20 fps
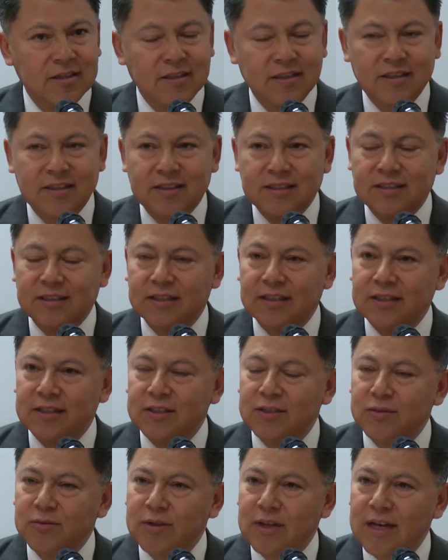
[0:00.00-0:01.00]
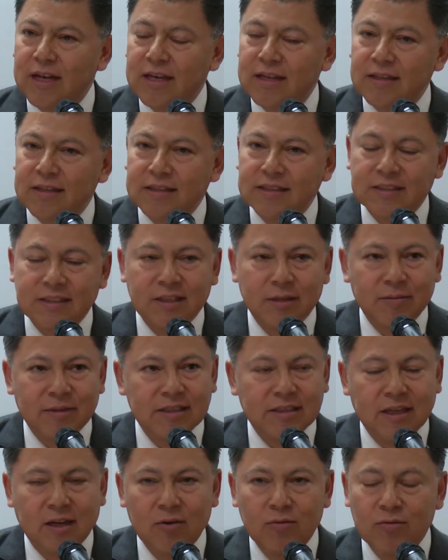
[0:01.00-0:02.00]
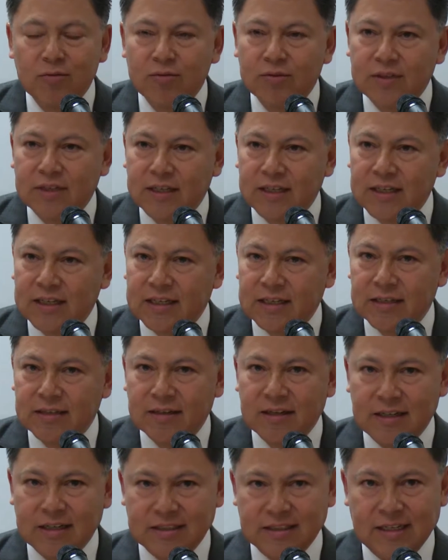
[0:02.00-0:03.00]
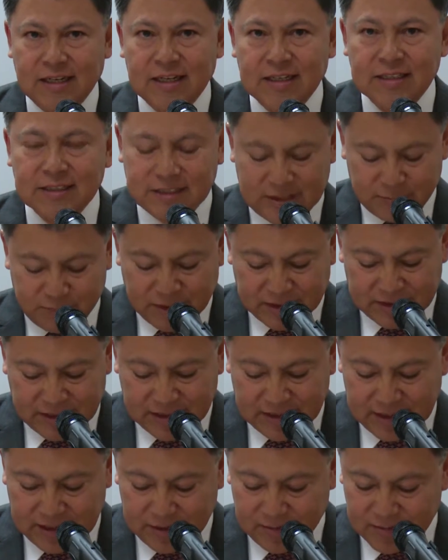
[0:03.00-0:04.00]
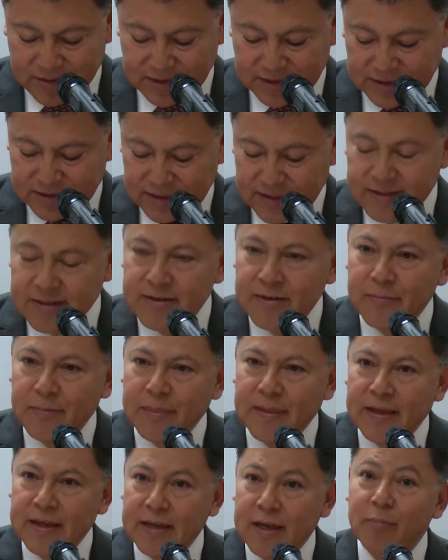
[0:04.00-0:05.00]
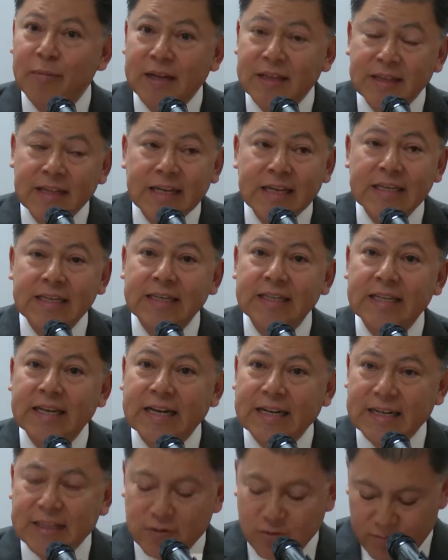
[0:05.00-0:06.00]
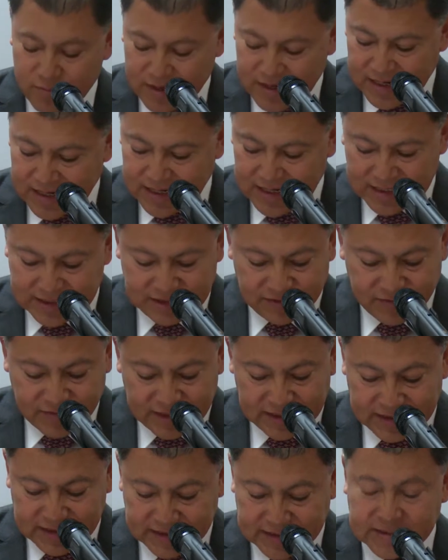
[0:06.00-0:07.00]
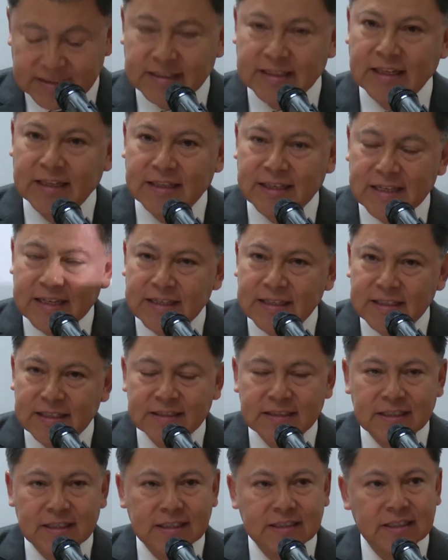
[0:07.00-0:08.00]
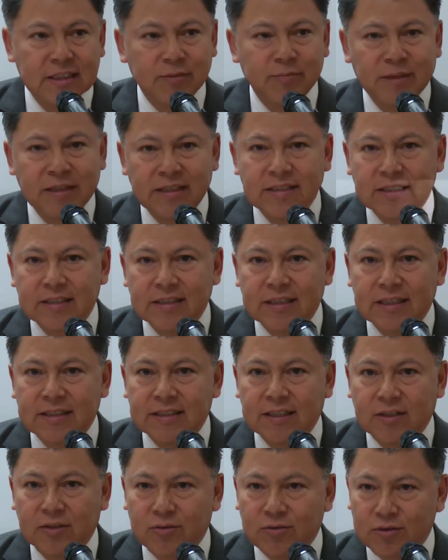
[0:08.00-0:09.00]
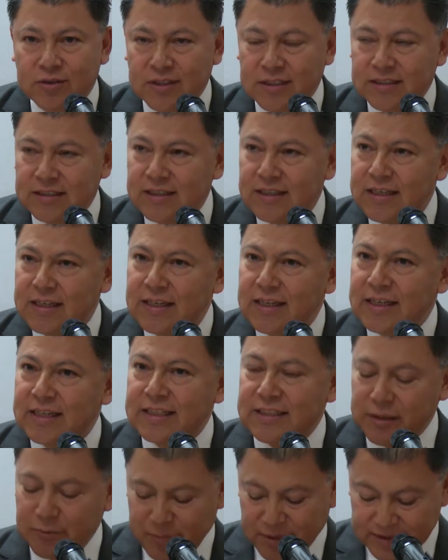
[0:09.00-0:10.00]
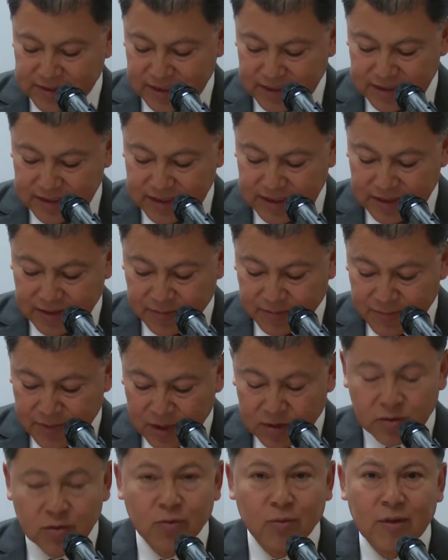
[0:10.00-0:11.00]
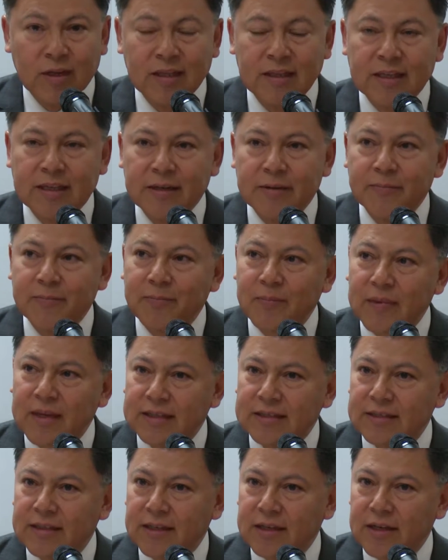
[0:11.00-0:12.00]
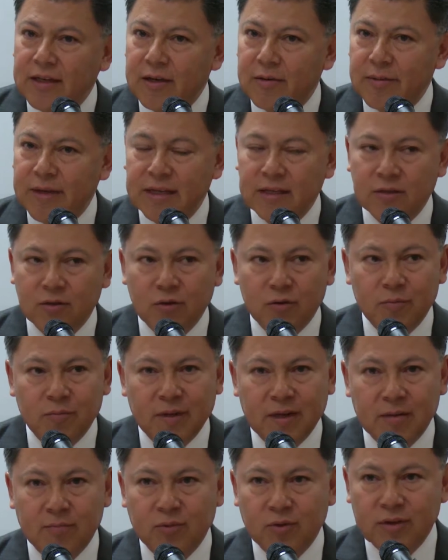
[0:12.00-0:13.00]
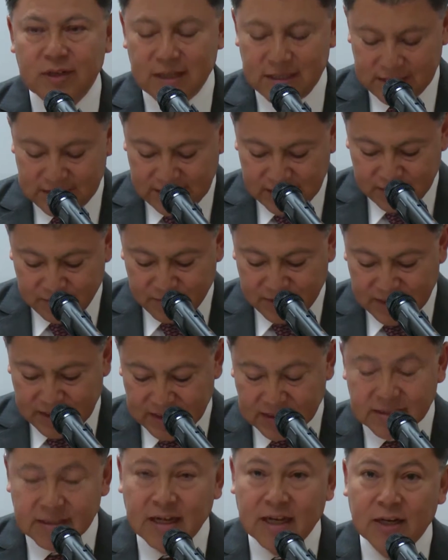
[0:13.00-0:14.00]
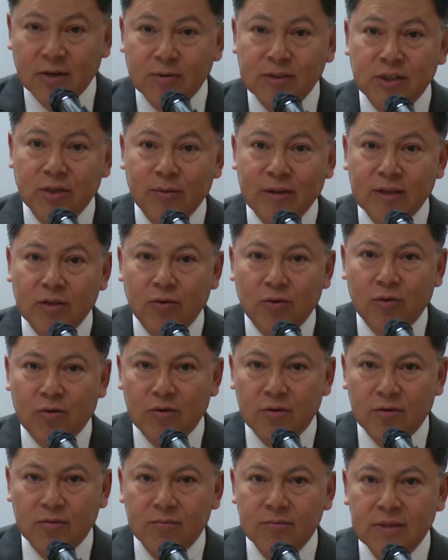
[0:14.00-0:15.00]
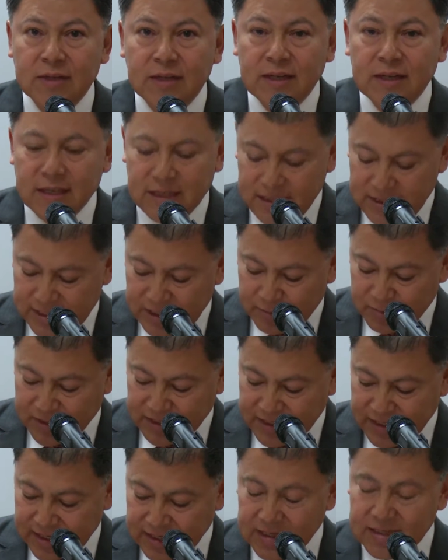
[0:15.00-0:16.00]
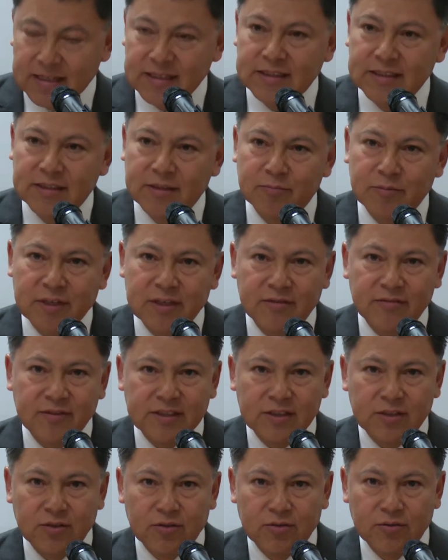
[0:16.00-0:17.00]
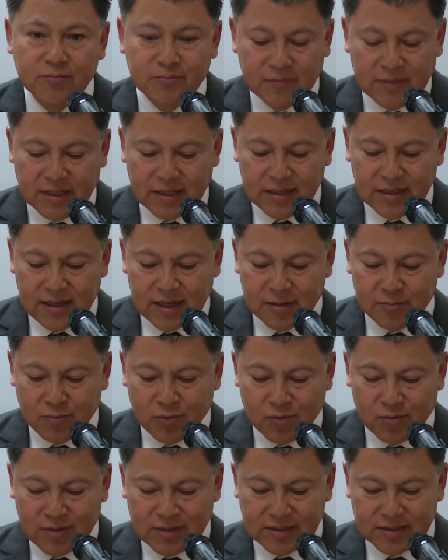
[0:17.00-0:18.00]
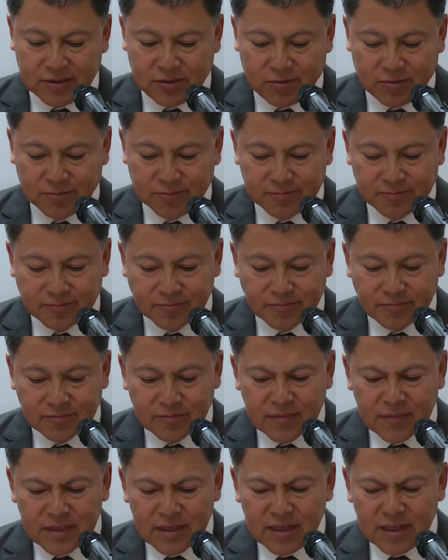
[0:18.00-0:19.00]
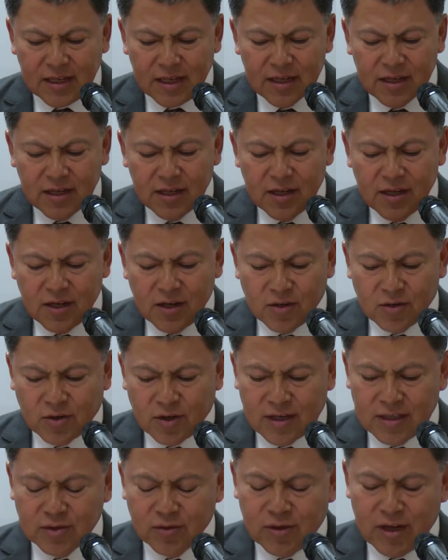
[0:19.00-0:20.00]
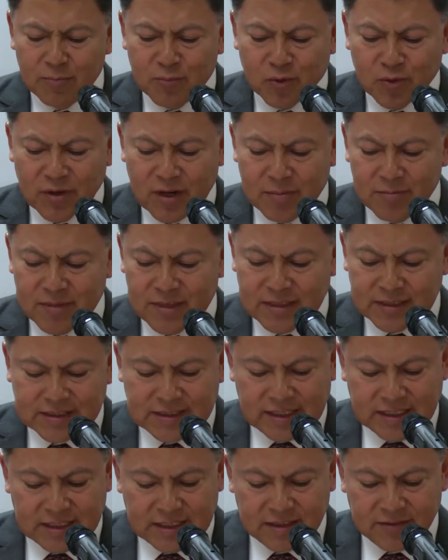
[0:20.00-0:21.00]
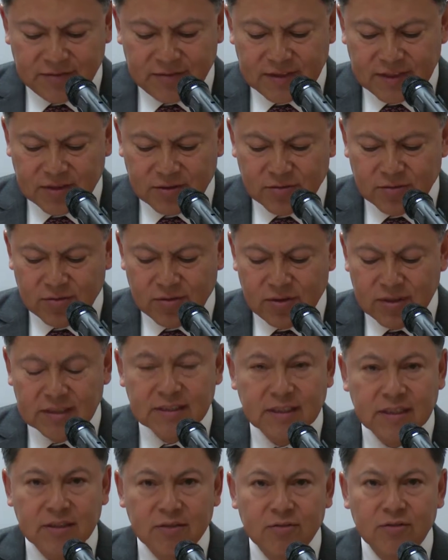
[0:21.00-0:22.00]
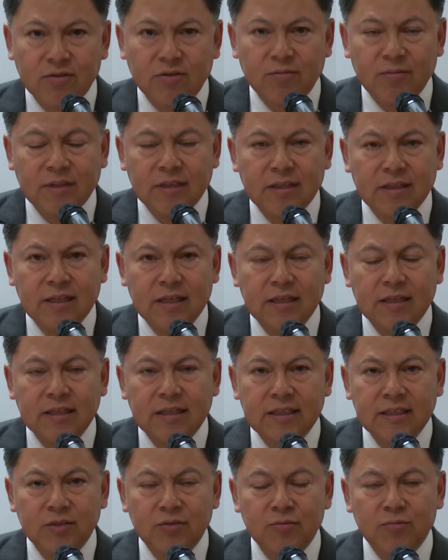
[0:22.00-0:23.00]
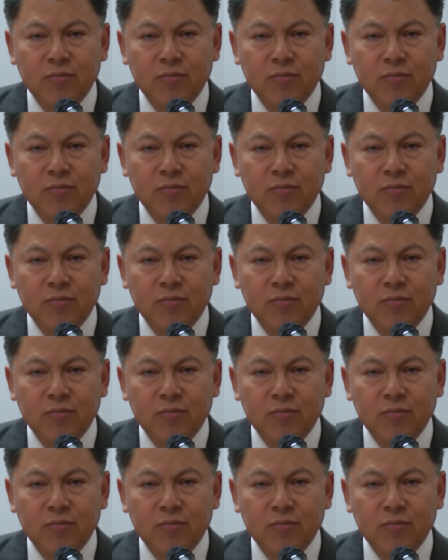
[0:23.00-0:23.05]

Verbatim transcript: en esta ciudad, el sistema de salud, tiene las grandes expectativas de aprender, de retomar las diferentes estrategias y las experiencias exitosas que se presenten durante este evento para poderlas adaptar a nuestro entorno y aplicarlas en beneficio de la población. Con relación al programa científico, les quiero comentar que es un